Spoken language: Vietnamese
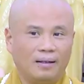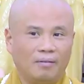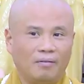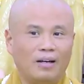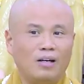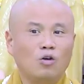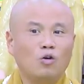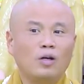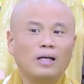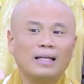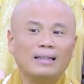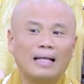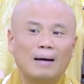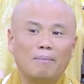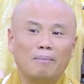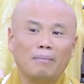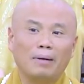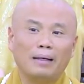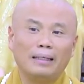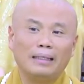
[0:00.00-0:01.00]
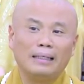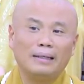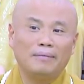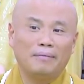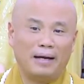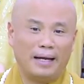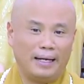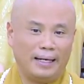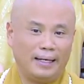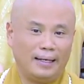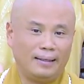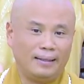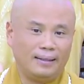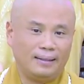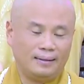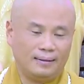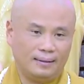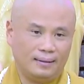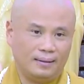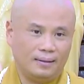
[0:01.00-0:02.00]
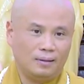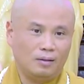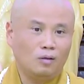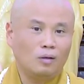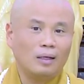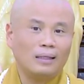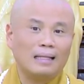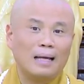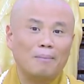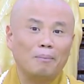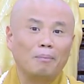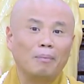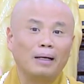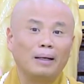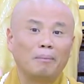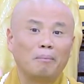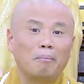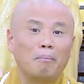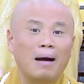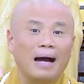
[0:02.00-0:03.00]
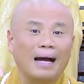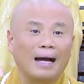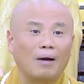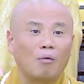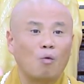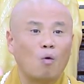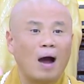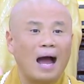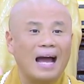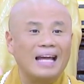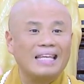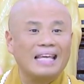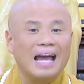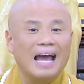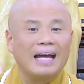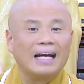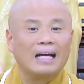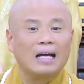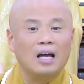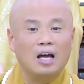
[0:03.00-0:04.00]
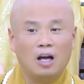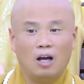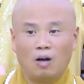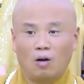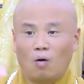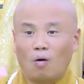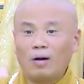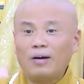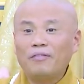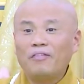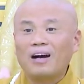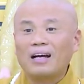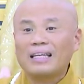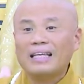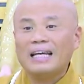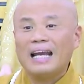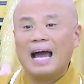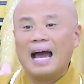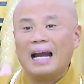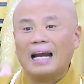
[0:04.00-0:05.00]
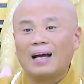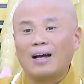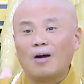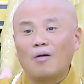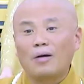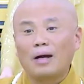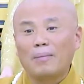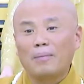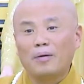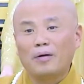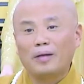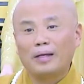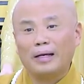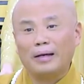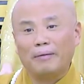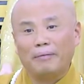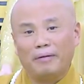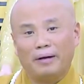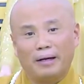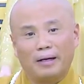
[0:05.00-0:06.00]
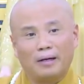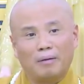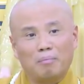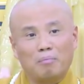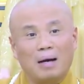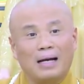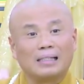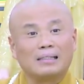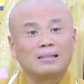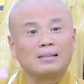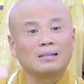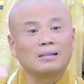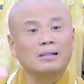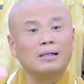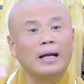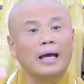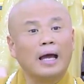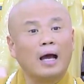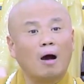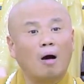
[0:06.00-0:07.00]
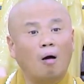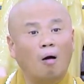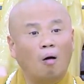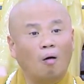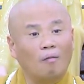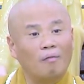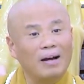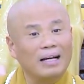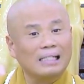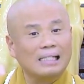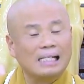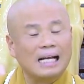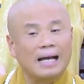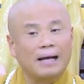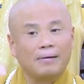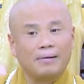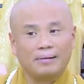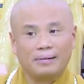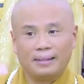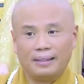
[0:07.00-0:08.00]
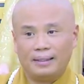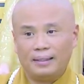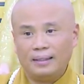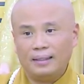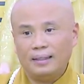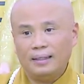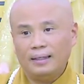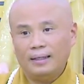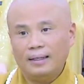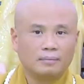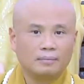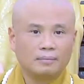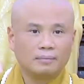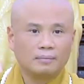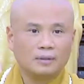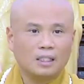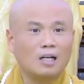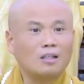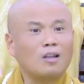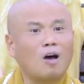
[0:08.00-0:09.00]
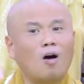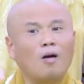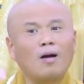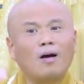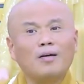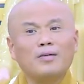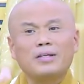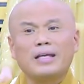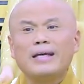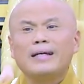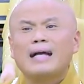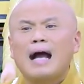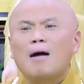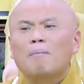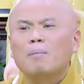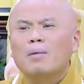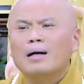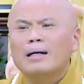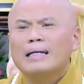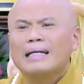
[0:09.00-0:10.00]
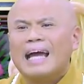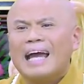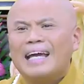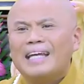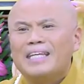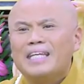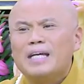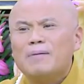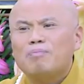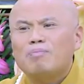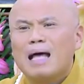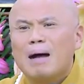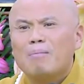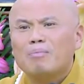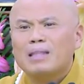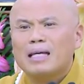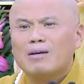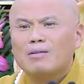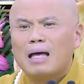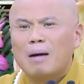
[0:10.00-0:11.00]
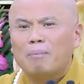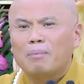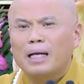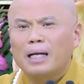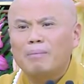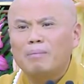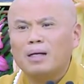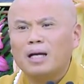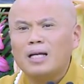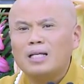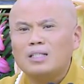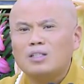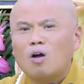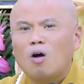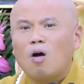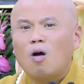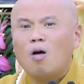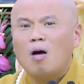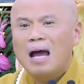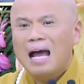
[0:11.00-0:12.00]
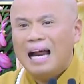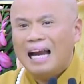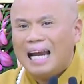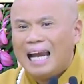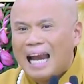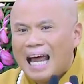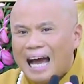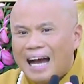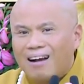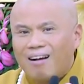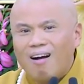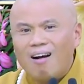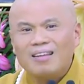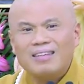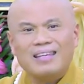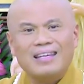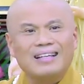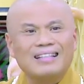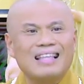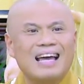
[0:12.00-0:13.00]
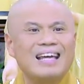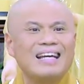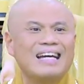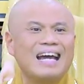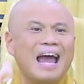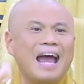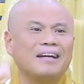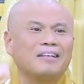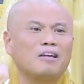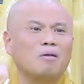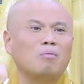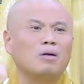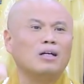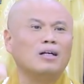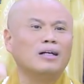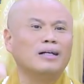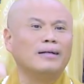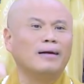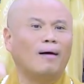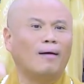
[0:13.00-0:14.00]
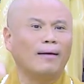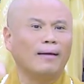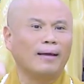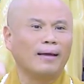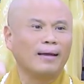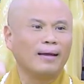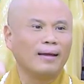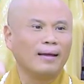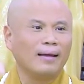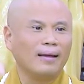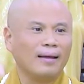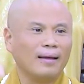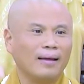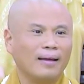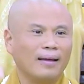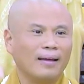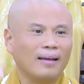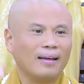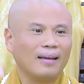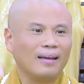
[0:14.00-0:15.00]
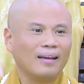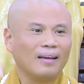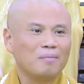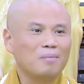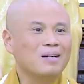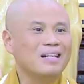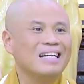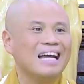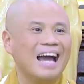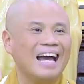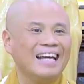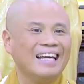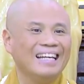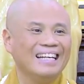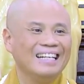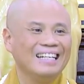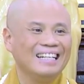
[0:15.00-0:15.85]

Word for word: Phải nuôi cái tâm mình như vậy đó chứ. Nuôi cái tâm mình bằng quả giác của Đức Phật Di Đà là câu Nam Mô Di Đà Phật, bằng sữa đề hồ văn sao. Ấn Tổ nói chỉ cần 10 ngày nhiếp tâm theo thập niệm ký số là có chuyện thấy khác trong người rồi. 10 ngày.